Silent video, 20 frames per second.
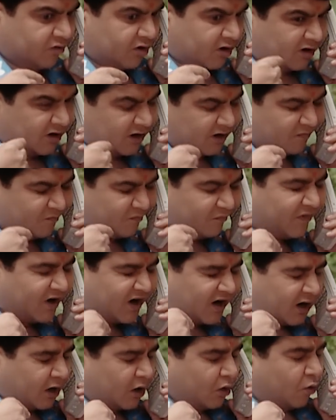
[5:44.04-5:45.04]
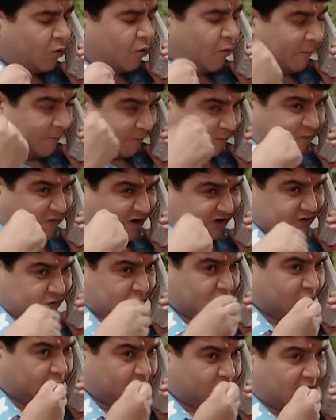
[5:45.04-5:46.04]
अगर मैं उपवास
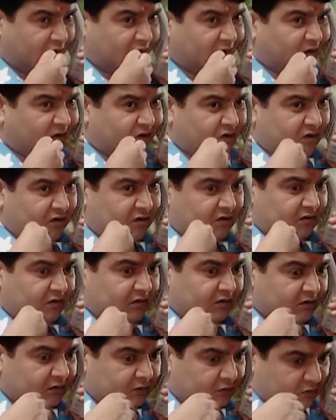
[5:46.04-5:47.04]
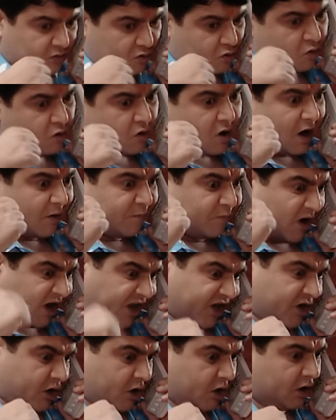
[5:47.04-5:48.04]
करूँगा ना तो आप
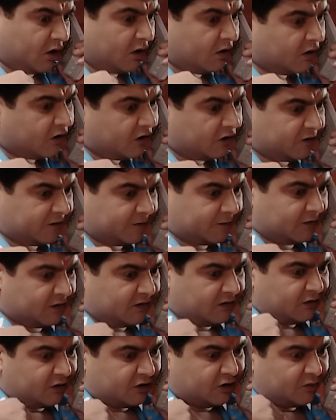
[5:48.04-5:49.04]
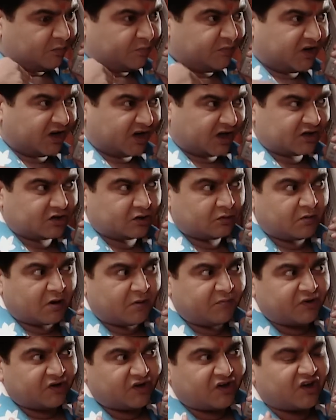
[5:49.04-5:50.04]
आएंगी और मीनाक्षी
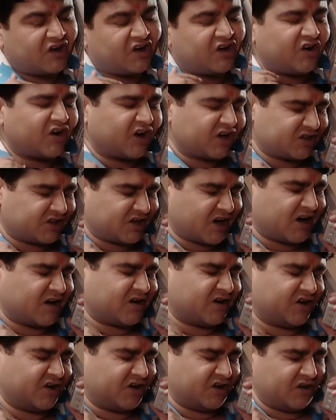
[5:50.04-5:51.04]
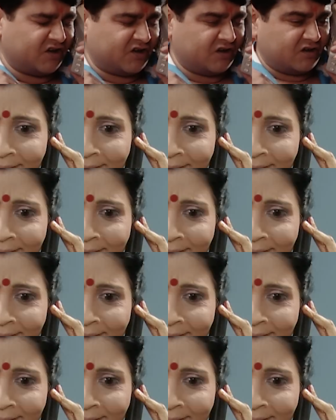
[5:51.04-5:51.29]
भाभी की रक्षा करेंगी